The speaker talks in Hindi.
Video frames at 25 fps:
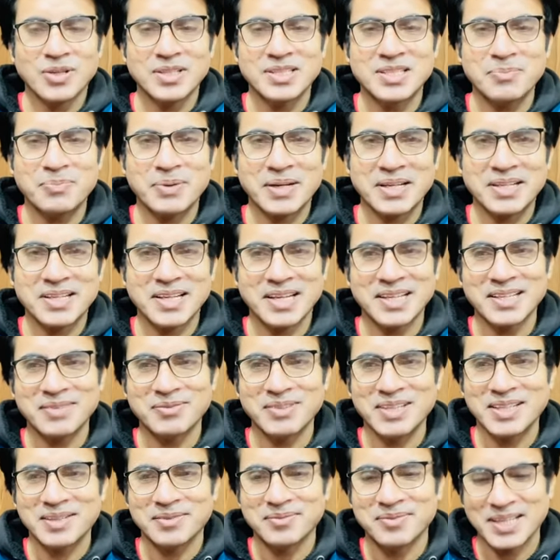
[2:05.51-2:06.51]
इसी परेशानी
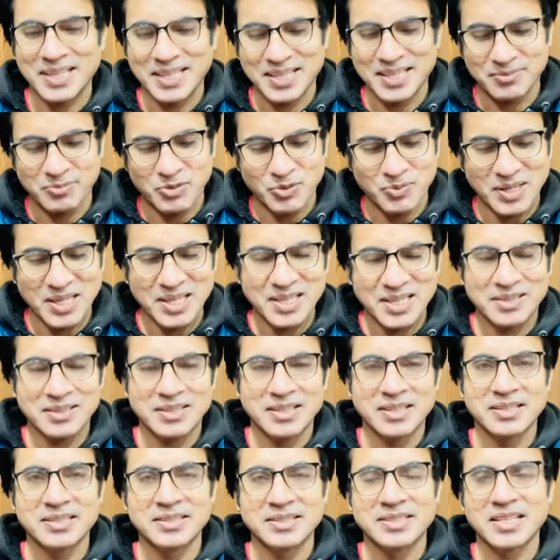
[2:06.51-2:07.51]
में ना मैं
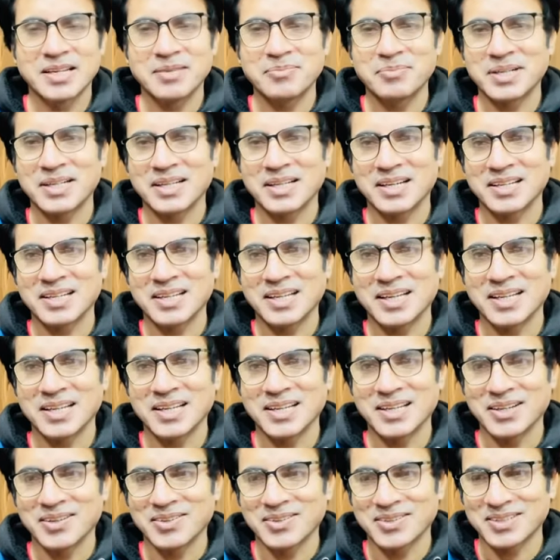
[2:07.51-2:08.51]
मोबाइल जेब में डाला
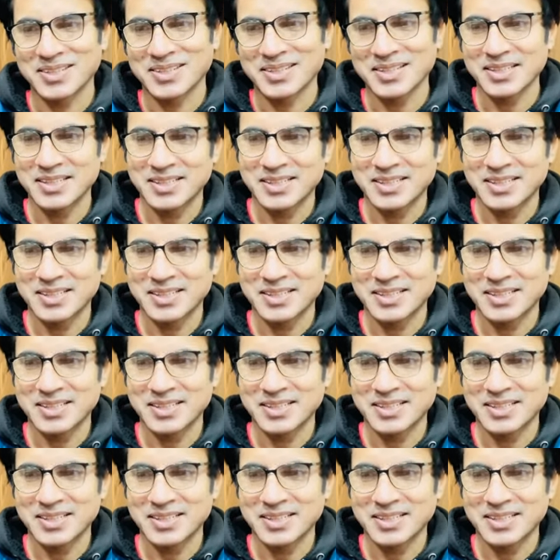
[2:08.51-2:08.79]
है और